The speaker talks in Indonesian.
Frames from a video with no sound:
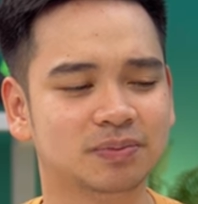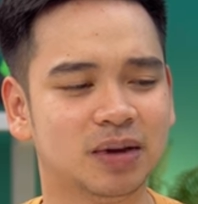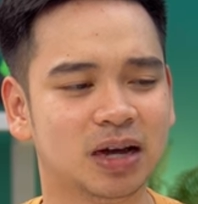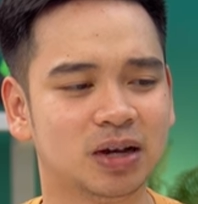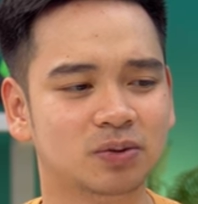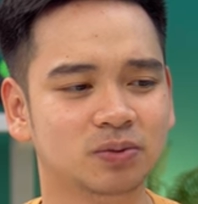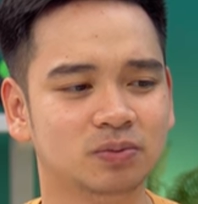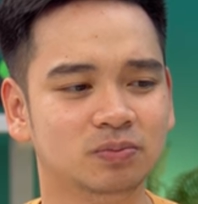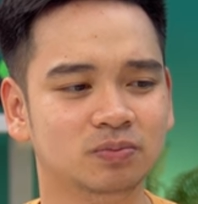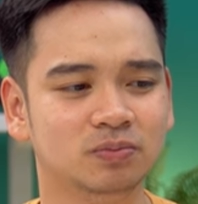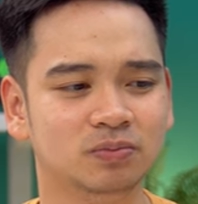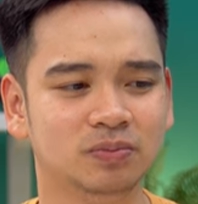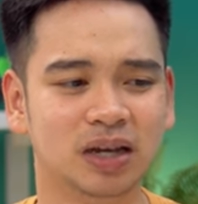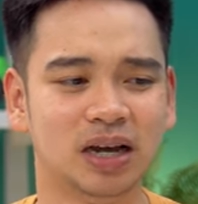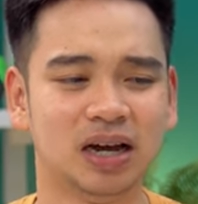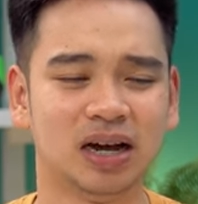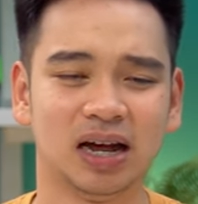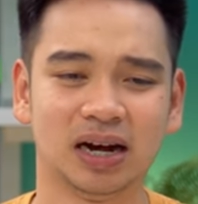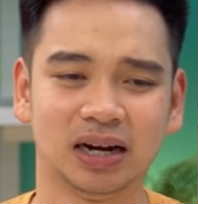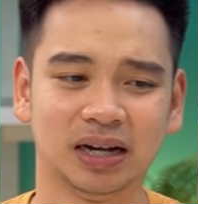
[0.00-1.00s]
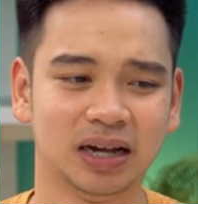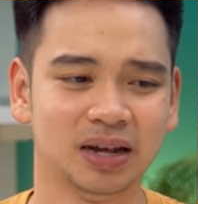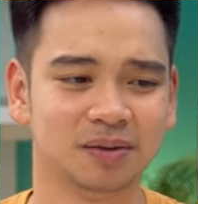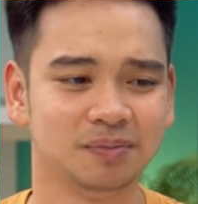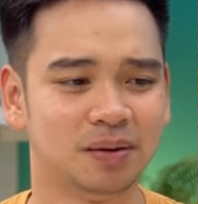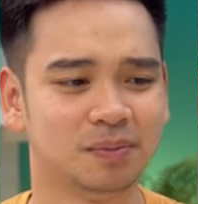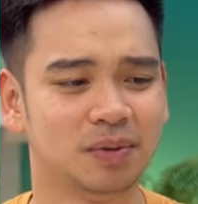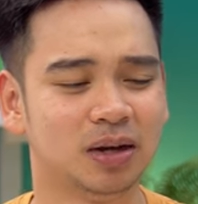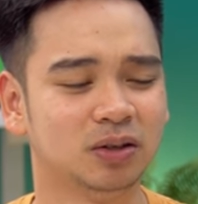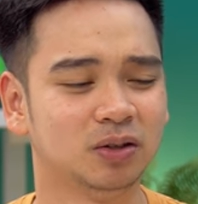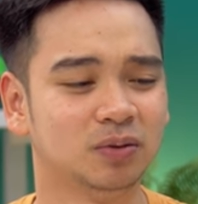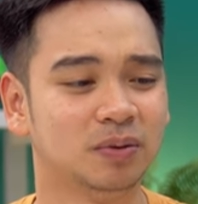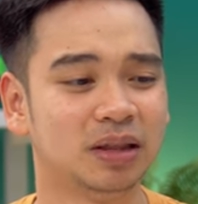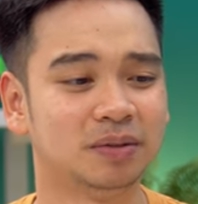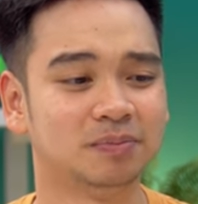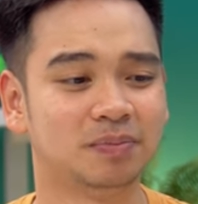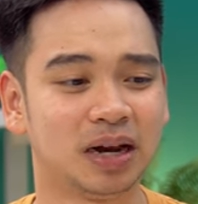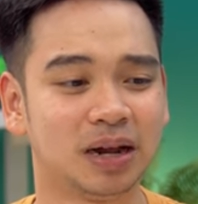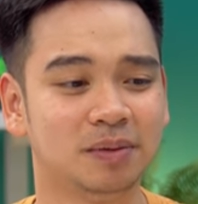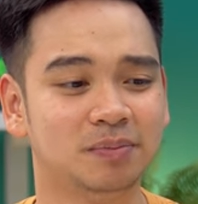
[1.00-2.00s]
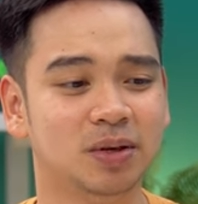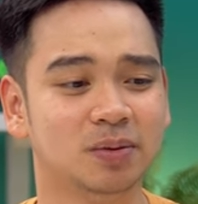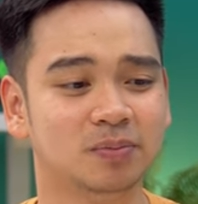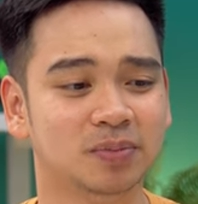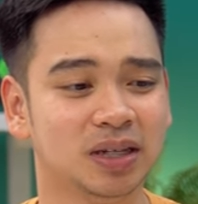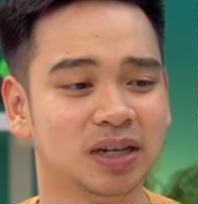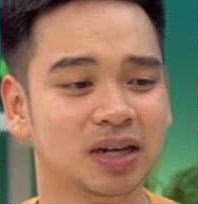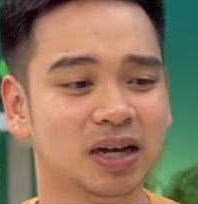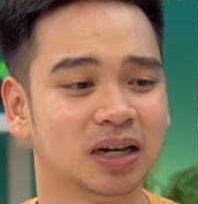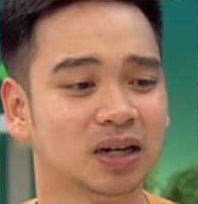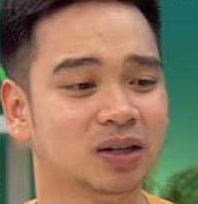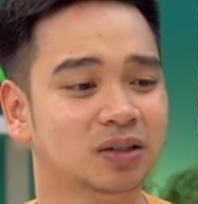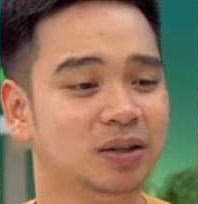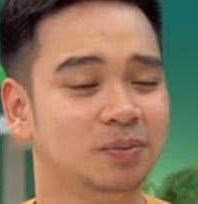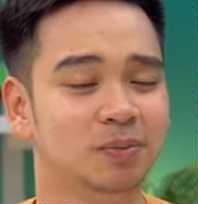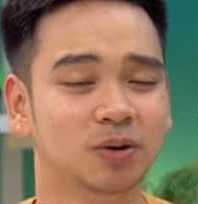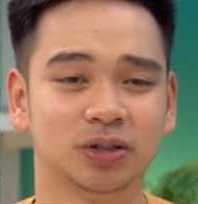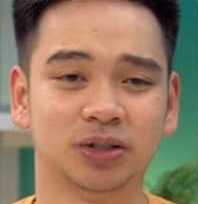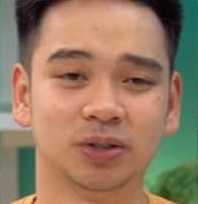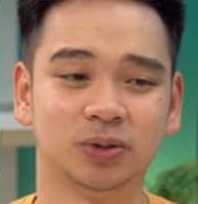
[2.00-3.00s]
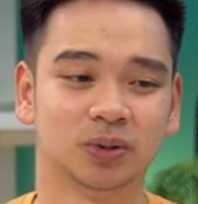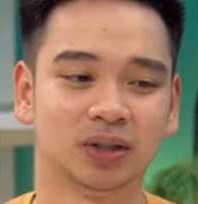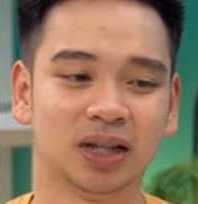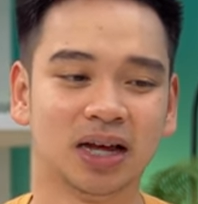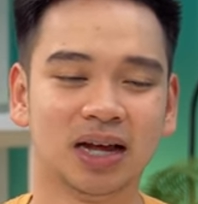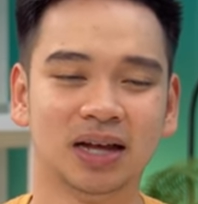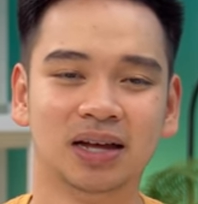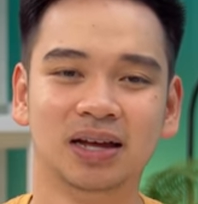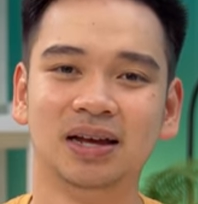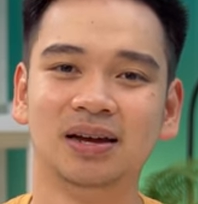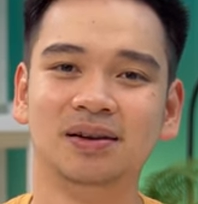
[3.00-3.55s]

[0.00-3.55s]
baru yang harganya memang lumayan premium sih kalau di bos juta.